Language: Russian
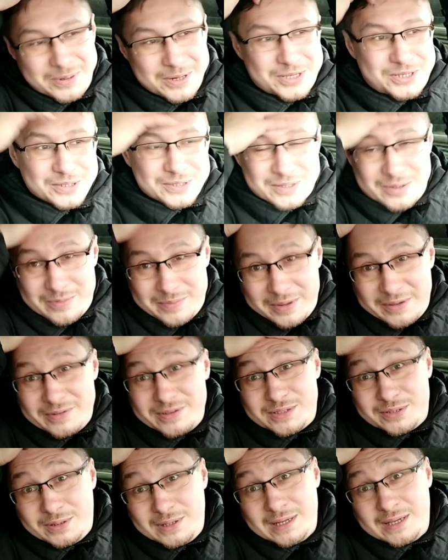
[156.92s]
прическа у меня
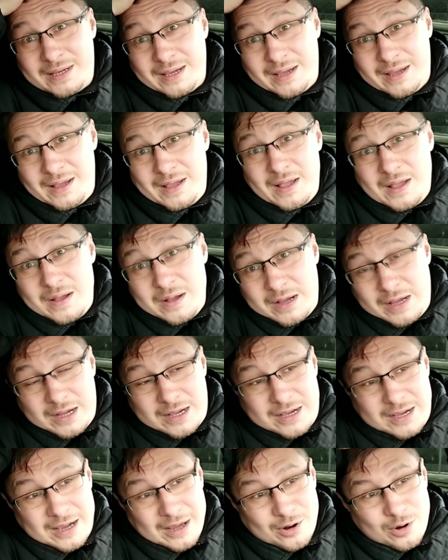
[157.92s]
веселенькая, как
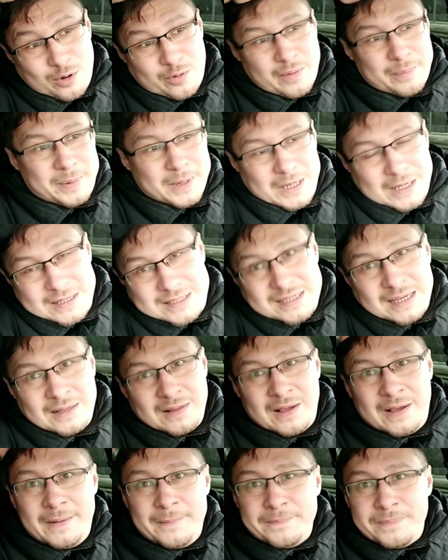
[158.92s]
корова
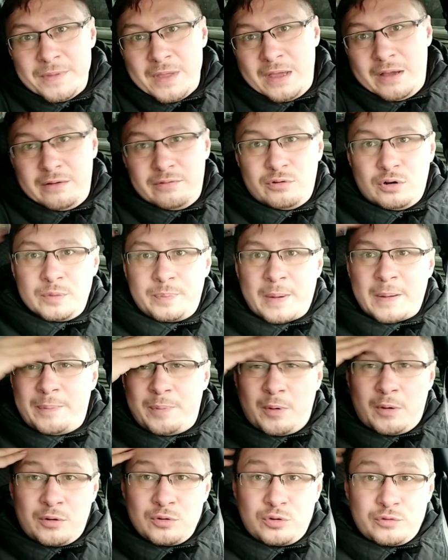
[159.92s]
прилезала. Вот, по
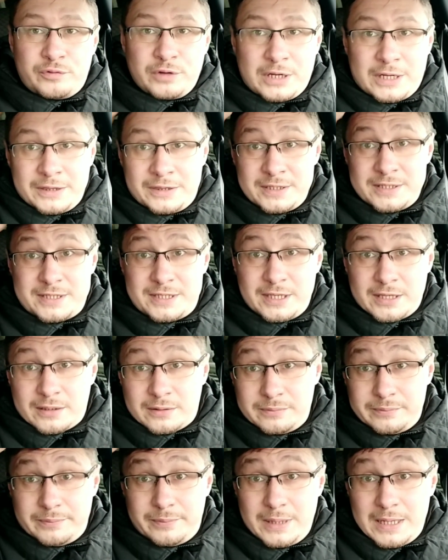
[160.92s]
поводу выгодности,
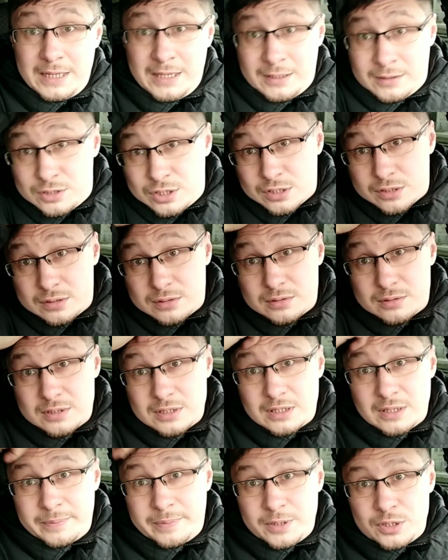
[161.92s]
блин, сейчас с
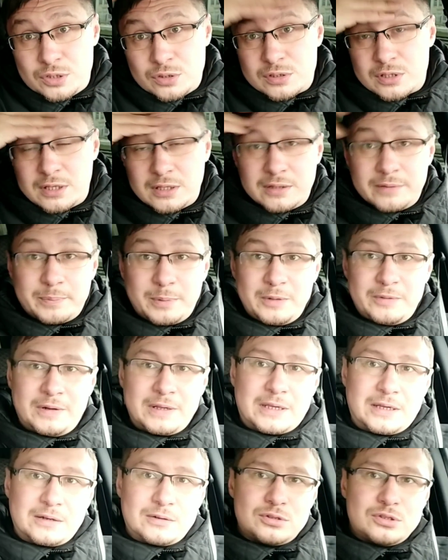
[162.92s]
этой прической
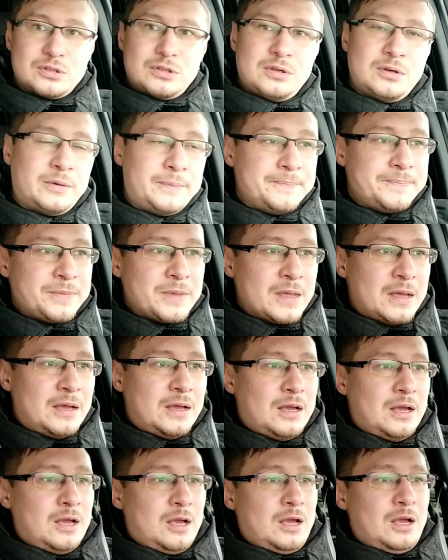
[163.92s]
наплевать, короче, на нее.
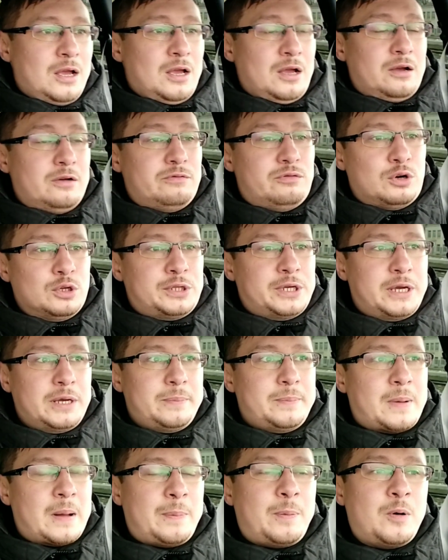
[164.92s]
Вот,
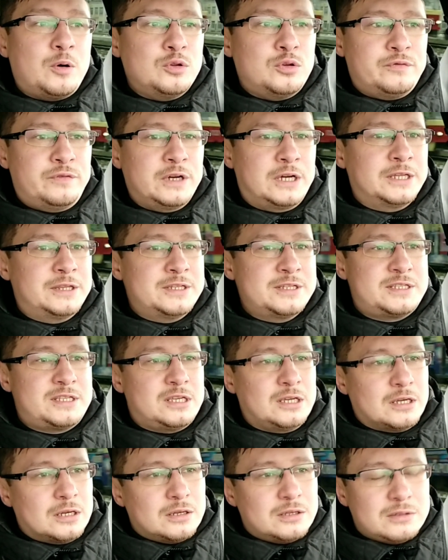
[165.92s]
по поводу
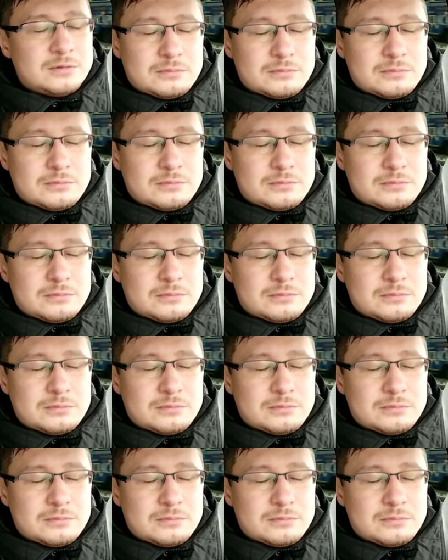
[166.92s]
выгодности,